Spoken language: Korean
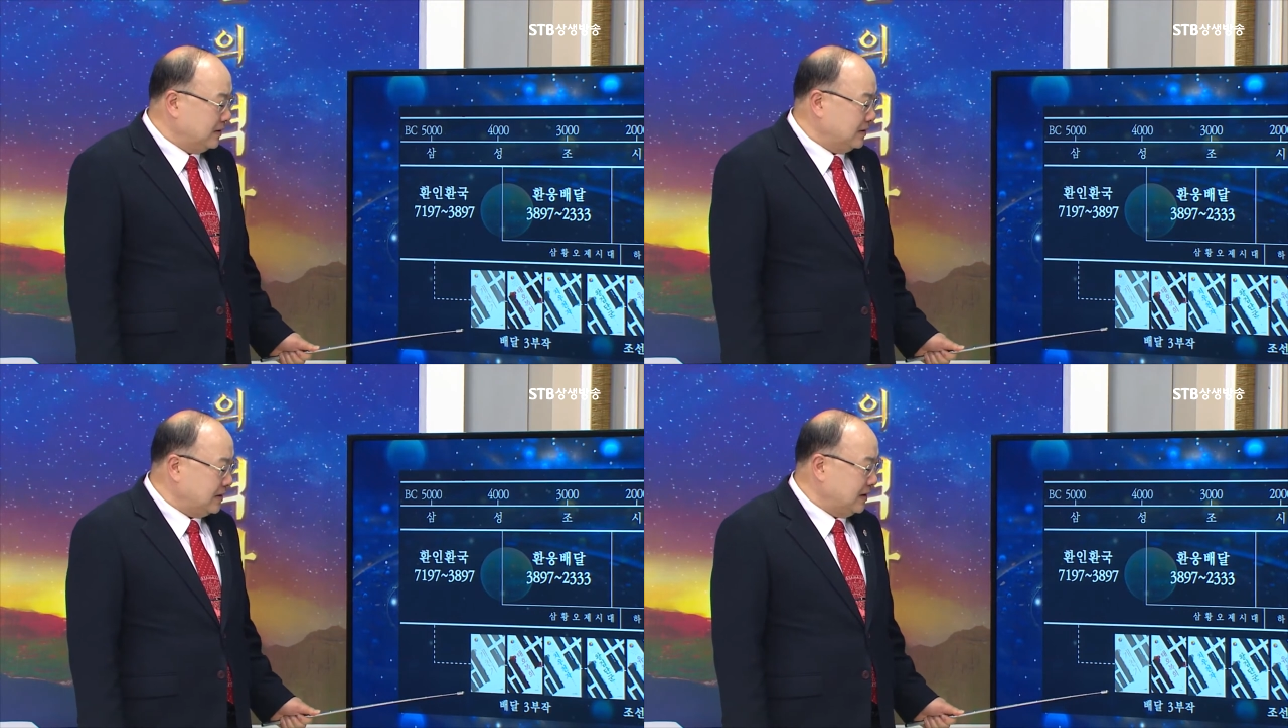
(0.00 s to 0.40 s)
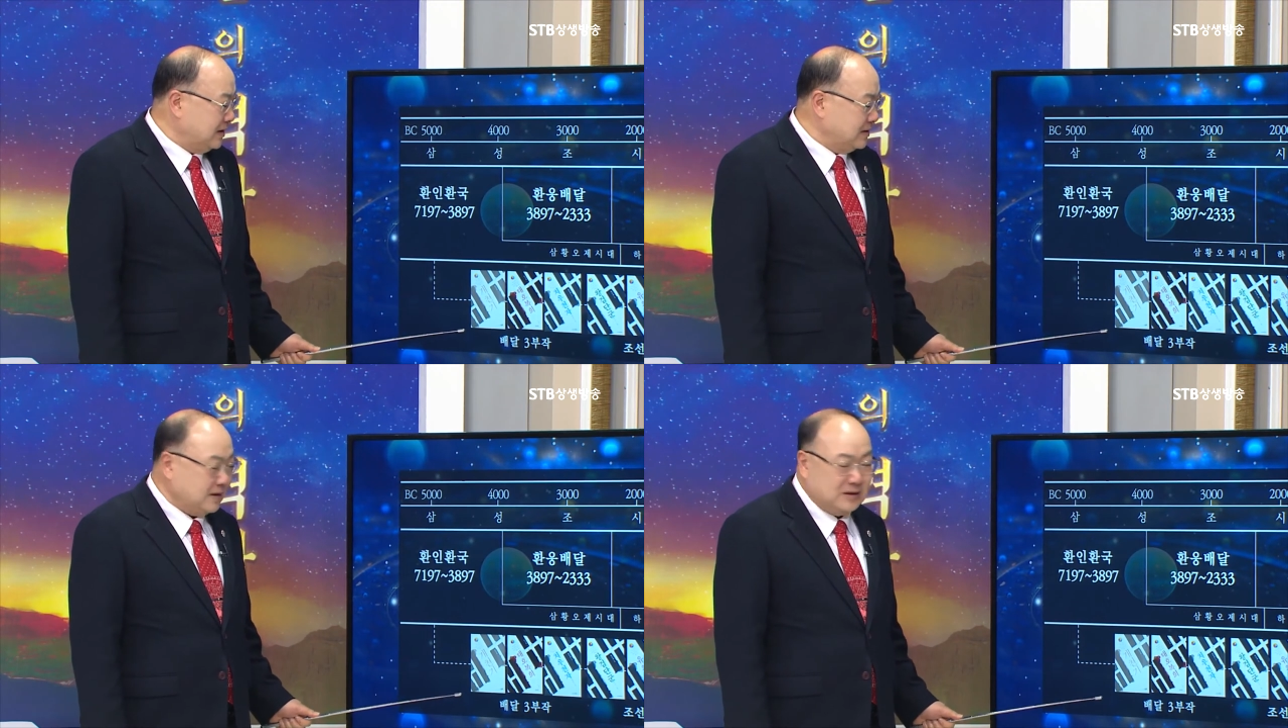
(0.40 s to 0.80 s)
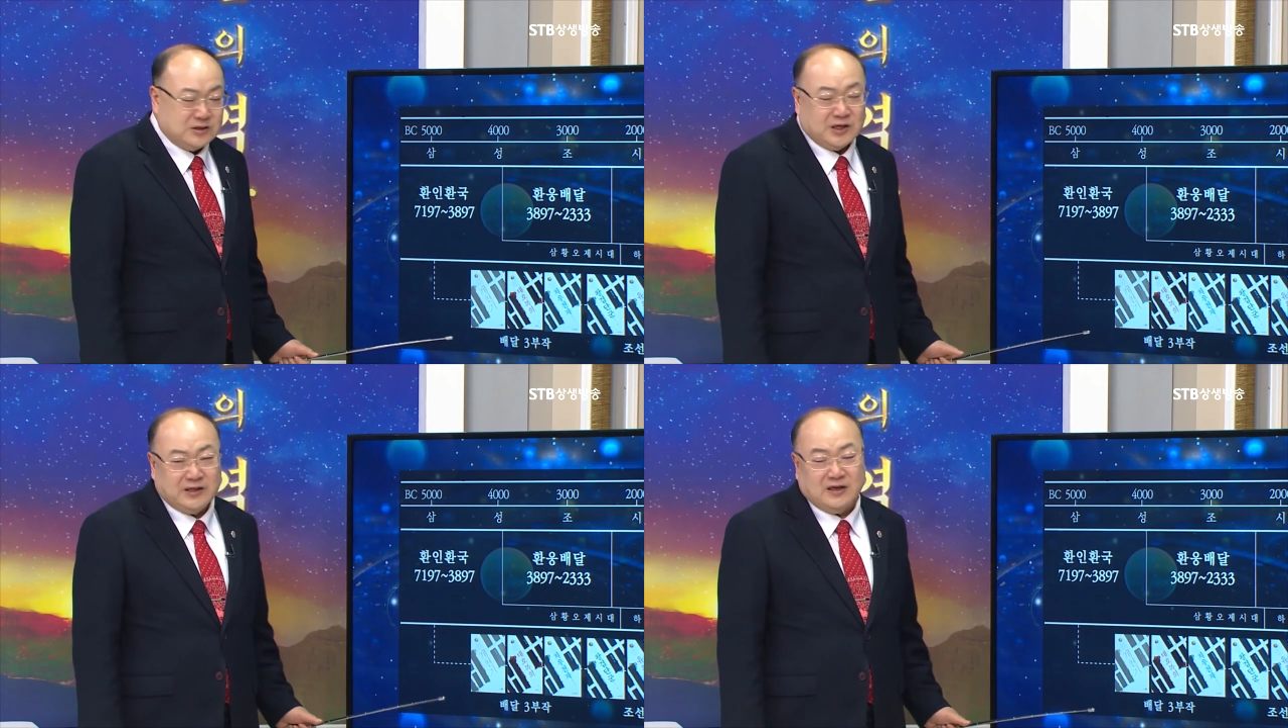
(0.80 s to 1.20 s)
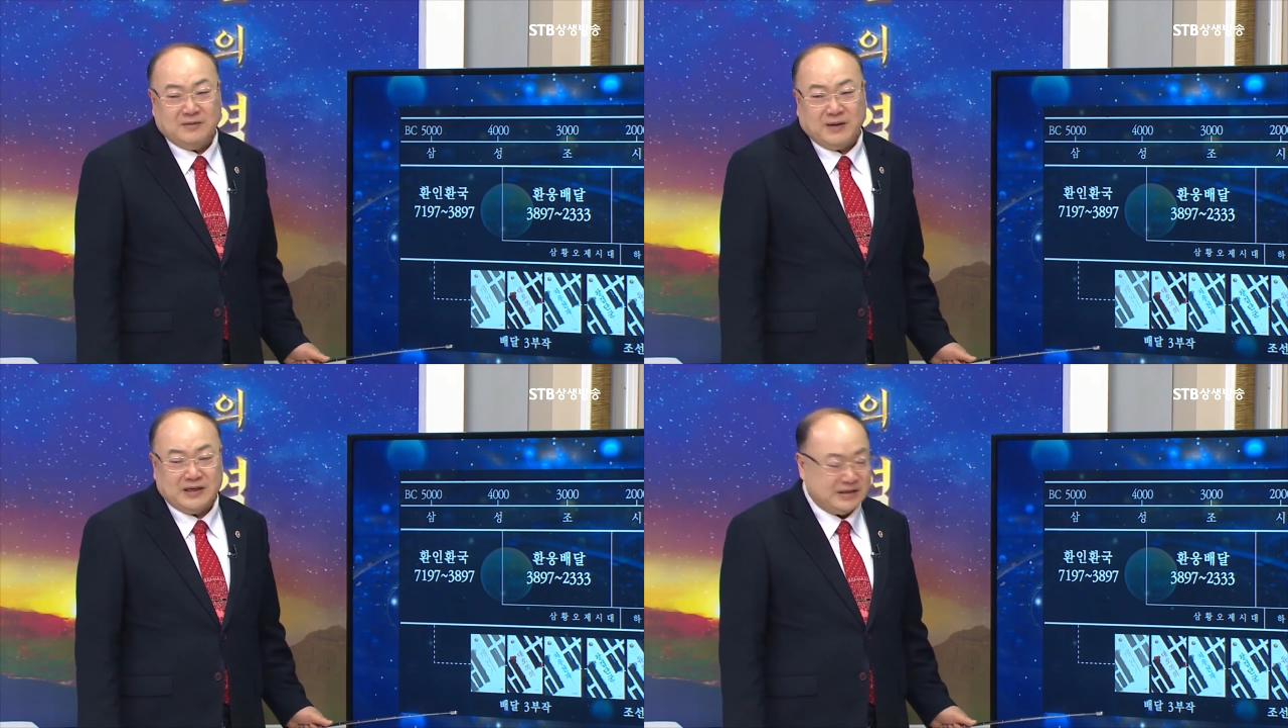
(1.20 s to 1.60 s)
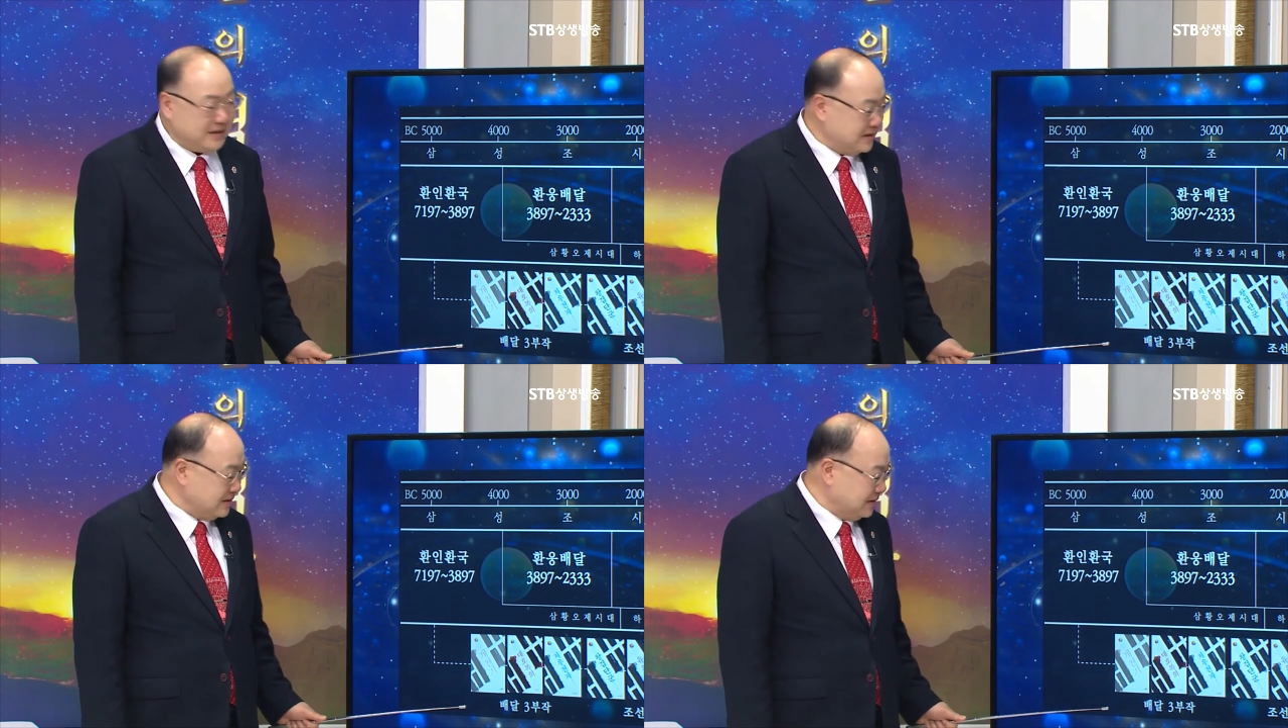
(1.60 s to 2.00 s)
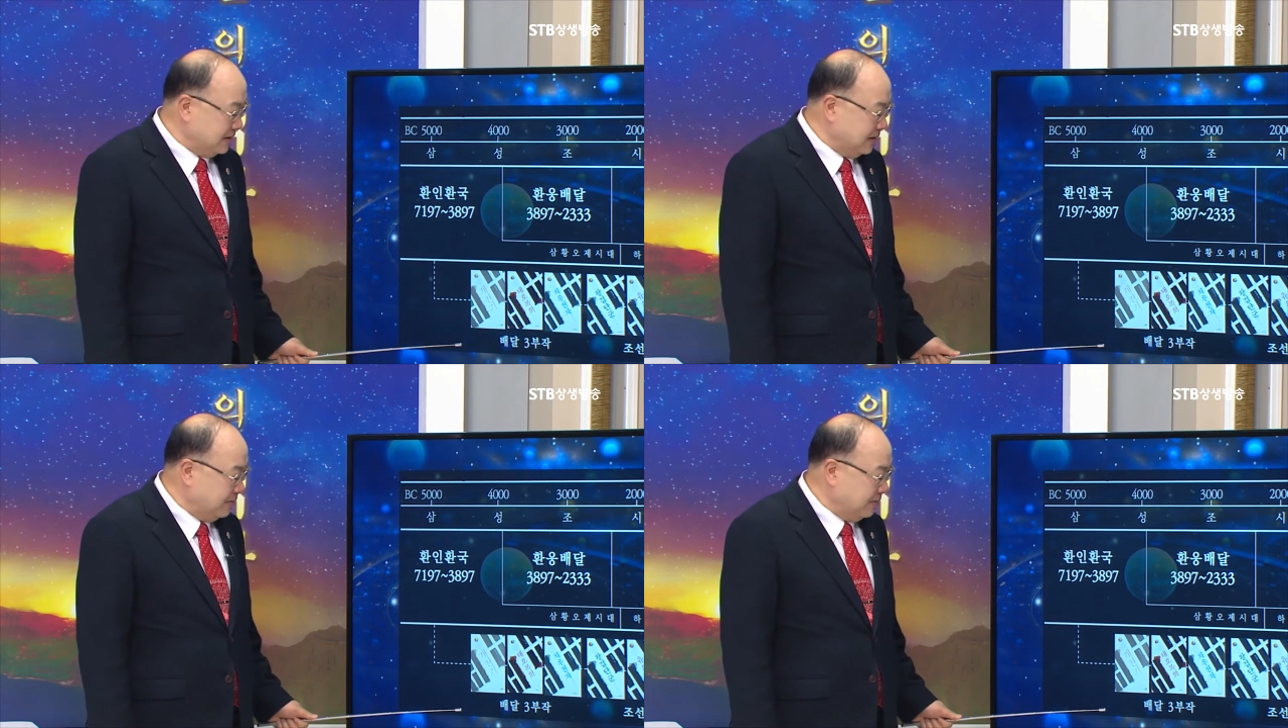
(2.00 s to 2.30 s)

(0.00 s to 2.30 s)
제 능력을 최대한 발휘해서